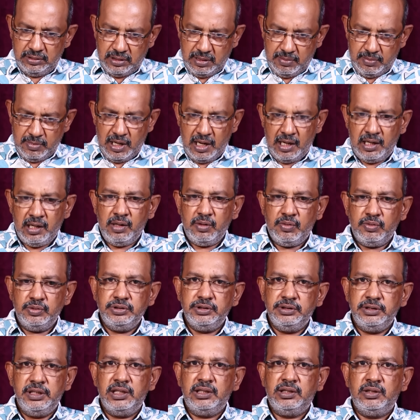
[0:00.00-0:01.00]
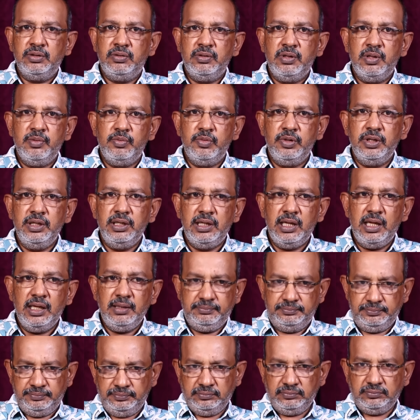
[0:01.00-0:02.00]
நம்மளால் கொஞ்சம் ஏற்றுக்கவே முடியல
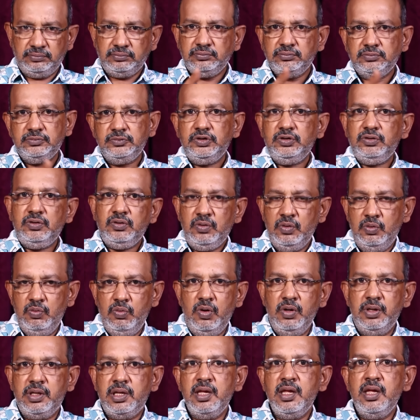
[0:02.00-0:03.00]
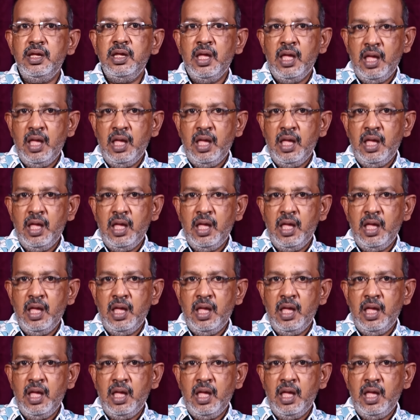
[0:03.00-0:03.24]
ஓகே